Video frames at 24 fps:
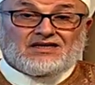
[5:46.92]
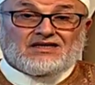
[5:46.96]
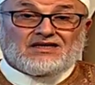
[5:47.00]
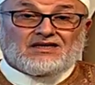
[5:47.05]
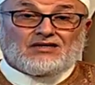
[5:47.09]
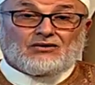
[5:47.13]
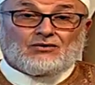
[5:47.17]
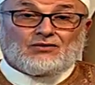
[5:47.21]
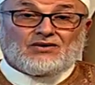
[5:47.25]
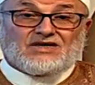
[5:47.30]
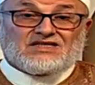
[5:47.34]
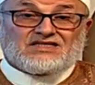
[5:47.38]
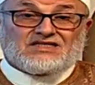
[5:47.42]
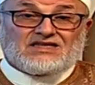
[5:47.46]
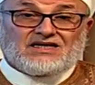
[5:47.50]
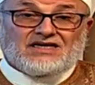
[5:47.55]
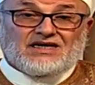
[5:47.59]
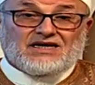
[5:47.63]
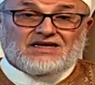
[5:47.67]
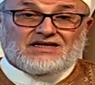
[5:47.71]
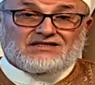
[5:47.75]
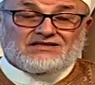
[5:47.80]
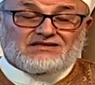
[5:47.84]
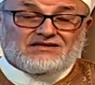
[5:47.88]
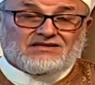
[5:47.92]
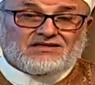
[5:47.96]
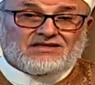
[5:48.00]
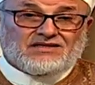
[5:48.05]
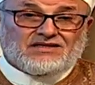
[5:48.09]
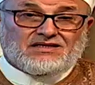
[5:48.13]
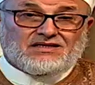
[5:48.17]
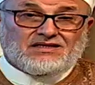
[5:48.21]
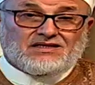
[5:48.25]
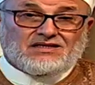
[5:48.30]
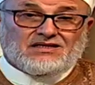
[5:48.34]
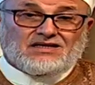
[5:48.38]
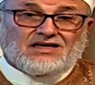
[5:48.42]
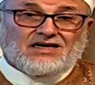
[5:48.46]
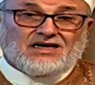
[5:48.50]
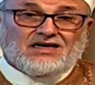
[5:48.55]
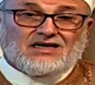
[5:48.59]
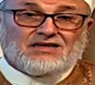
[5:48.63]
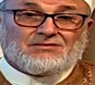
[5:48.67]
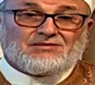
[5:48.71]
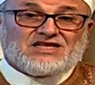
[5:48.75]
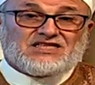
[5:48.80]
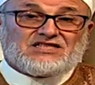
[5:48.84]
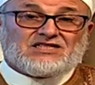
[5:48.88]
وجاءت
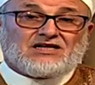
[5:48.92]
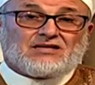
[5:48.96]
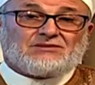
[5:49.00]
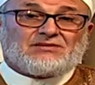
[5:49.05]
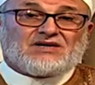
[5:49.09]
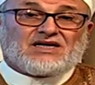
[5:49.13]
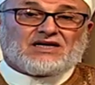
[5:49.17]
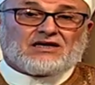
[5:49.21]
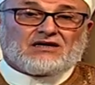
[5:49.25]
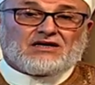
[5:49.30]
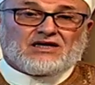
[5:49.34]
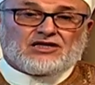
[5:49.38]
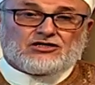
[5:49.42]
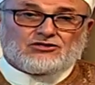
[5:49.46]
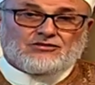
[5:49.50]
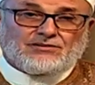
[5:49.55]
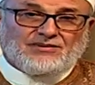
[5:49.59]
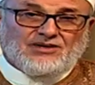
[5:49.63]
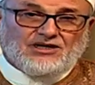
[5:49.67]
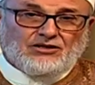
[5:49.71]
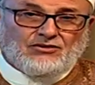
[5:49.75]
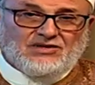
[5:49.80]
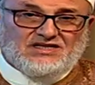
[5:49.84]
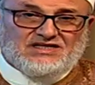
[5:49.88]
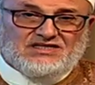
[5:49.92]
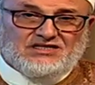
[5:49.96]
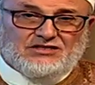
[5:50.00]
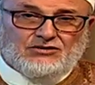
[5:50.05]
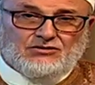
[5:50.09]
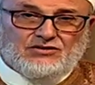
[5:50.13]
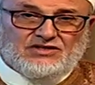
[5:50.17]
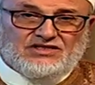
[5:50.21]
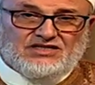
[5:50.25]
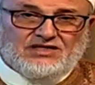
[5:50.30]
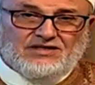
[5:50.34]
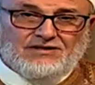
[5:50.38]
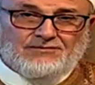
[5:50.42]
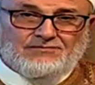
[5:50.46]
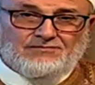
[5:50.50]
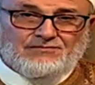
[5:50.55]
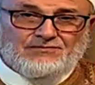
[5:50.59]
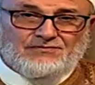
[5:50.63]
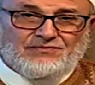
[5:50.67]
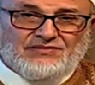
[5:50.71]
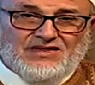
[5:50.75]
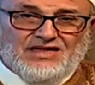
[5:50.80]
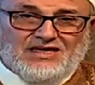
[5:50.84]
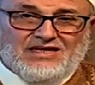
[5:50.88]
المنجى من الله سبحانه عز وجل
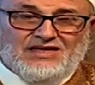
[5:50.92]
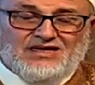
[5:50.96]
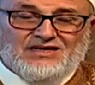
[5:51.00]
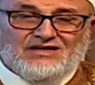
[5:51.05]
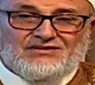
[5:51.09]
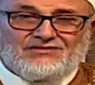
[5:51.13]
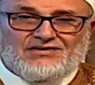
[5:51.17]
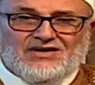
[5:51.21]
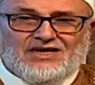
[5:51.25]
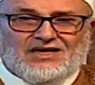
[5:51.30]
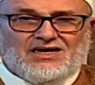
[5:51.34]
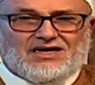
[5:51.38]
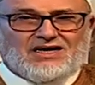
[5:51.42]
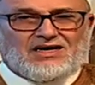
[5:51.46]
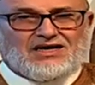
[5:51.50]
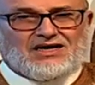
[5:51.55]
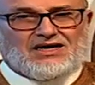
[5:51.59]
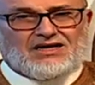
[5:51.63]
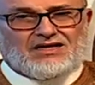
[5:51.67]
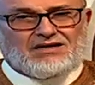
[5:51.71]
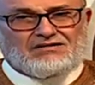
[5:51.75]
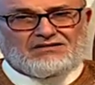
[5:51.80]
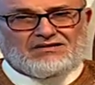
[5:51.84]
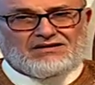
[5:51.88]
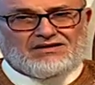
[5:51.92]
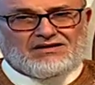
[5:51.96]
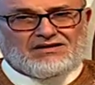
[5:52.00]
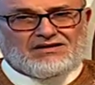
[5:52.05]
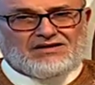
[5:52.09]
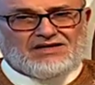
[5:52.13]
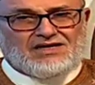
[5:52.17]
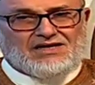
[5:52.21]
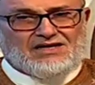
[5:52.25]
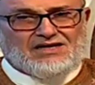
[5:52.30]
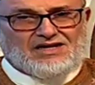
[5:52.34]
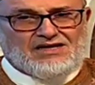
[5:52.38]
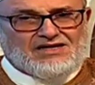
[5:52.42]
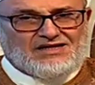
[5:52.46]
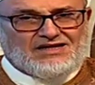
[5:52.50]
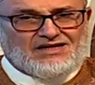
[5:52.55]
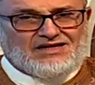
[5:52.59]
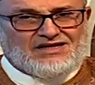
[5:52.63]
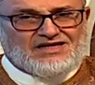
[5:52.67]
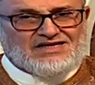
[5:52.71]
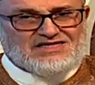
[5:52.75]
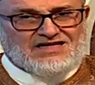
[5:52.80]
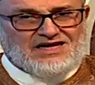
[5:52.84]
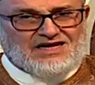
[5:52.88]
فقالها النار هذه
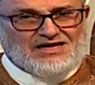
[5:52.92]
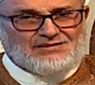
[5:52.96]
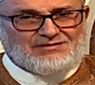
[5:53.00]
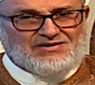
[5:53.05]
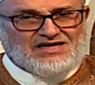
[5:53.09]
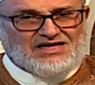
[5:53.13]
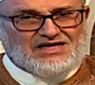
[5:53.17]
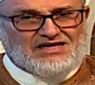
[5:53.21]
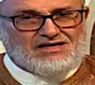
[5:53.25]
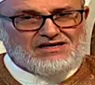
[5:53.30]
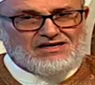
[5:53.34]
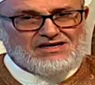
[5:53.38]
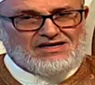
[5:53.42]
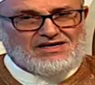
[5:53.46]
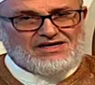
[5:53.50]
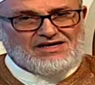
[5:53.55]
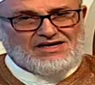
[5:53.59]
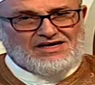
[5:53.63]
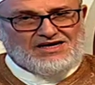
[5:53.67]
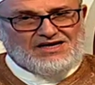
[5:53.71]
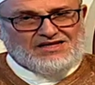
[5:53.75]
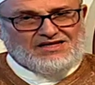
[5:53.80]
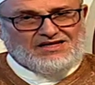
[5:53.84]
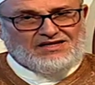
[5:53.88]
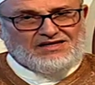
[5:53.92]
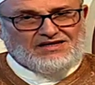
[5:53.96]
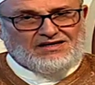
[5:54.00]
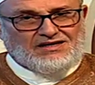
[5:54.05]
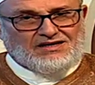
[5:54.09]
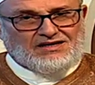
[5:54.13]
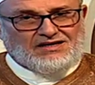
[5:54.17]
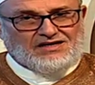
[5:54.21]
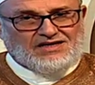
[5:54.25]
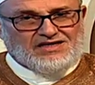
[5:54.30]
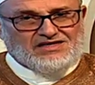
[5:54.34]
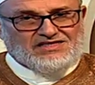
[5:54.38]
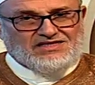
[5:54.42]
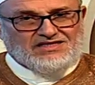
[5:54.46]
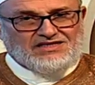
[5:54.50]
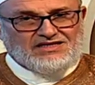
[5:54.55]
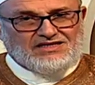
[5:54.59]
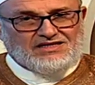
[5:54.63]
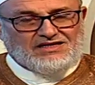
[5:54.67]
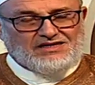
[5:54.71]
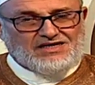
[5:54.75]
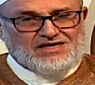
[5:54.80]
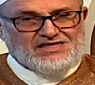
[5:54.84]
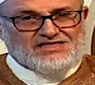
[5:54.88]
نزع منها هذه الخاصية
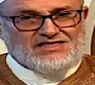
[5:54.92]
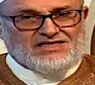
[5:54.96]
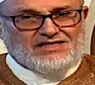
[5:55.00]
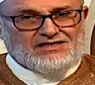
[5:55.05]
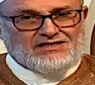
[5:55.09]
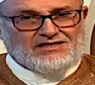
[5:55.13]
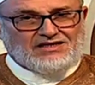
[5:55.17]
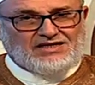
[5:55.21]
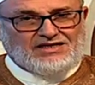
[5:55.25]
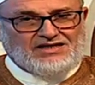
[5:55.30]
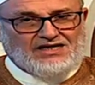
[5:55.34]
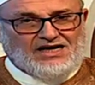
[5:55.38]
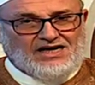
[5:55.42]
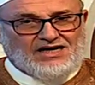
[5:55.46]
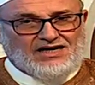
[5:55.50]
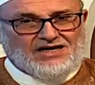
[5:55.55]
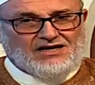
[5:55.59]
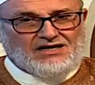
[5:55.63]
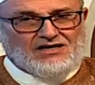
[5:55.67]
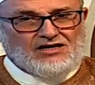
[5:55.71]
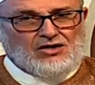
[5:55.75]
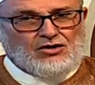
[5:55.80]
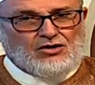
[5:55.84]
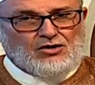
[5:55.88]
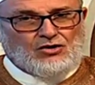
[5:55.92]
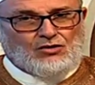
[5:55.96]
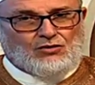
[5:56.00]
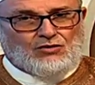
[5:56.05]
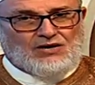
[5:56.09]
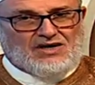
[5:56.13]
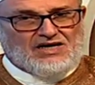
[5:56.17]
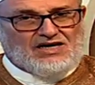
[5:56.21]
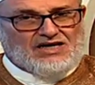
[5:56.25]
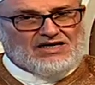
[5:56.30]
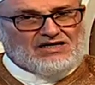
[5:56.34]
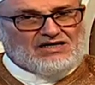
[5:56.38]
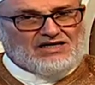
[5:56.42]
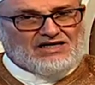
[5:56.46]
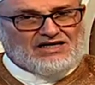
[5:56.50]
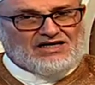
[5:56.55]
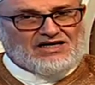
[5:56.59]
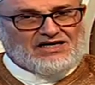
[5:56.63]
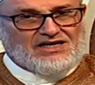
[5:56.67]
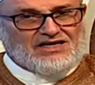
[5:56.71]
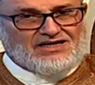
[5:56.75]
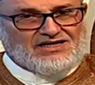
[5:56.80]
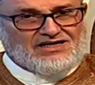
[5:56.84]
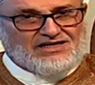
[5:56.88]
خاصية الإحراق وقال
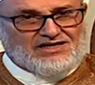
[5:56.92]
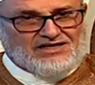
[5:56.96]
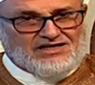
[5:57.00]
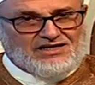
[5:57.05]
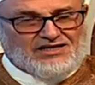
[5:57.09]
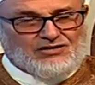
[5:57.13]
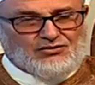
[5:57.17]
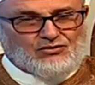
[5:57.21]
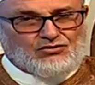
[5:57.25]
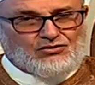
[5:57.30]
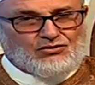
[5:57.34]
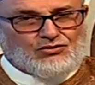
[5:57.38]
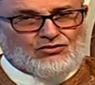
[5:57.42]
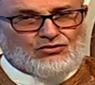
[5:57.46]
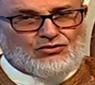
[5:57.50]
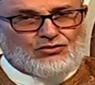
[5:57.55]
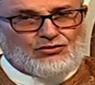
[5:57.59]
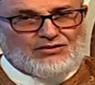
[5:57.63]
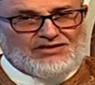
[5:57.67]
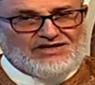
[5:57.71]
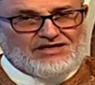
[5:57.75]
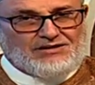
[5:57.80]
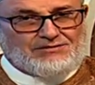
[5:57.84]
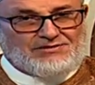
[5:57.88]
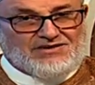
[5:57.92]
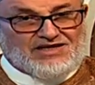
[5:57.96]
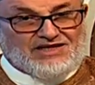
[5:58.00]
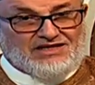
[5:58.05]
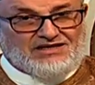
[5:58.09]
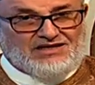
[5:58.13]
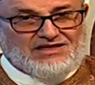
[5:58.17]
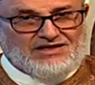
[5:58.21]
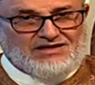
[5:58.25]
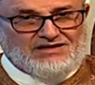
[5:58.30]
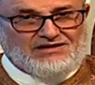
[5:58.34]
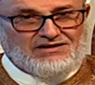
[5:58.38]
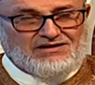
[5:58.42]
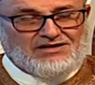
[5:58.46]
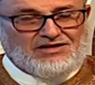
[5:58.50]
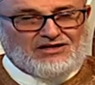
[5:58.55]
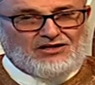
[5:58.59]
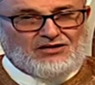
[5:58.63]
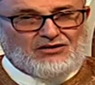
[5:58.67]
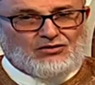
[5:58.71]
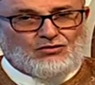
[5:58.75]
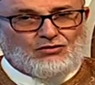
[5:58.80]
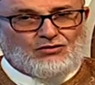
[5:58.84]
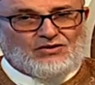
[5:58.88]
لها يا نار كوني بردا
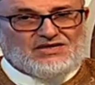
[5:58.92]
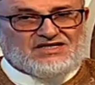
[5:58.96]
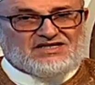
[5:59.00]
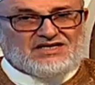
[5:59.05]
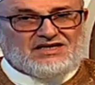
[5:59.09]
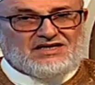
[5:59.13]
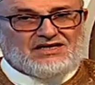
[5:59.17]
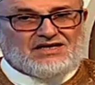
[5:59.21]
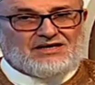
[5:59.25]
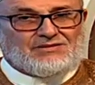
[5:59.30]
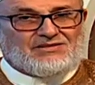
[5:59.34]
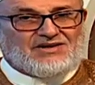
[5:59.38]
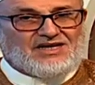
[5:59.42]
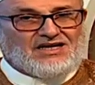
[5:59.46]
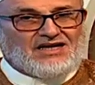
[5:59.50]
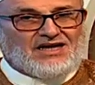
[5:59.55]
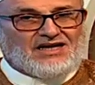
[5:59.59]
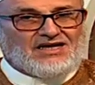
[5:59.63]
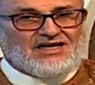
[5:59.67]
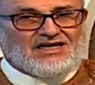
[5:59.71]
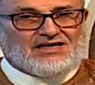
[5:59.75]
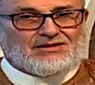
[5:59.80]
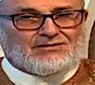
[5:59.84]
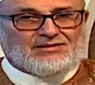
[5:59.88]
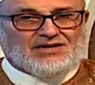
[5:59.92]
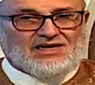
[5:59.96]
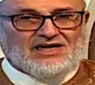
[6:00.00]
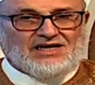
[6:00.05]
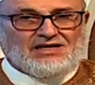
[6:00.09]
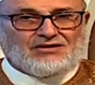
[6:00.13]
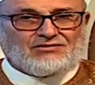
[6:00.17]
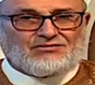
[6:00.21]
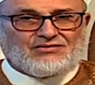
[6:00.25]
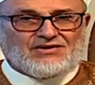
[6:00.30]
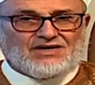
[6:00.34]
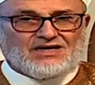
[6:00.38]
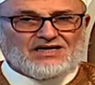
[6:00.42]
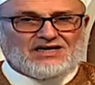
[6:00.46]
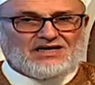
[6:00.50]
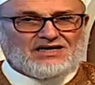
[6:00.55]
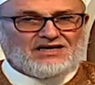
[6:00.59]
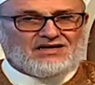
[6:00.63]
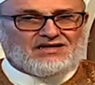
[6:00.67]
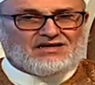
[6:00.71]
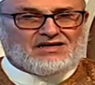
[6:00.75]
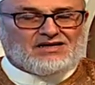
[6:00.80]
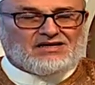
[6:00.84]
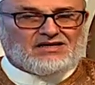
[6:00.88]
وسلاما على إبراهيم
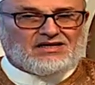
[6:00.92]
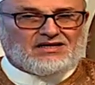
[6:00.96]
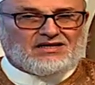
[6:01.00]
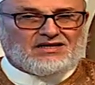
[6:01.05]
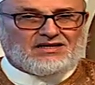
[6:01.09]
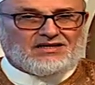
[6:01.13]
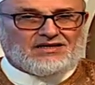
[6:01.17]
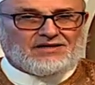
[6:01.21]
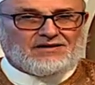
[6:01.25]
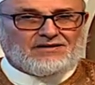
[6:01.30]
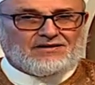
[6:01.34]
فكانت كذلك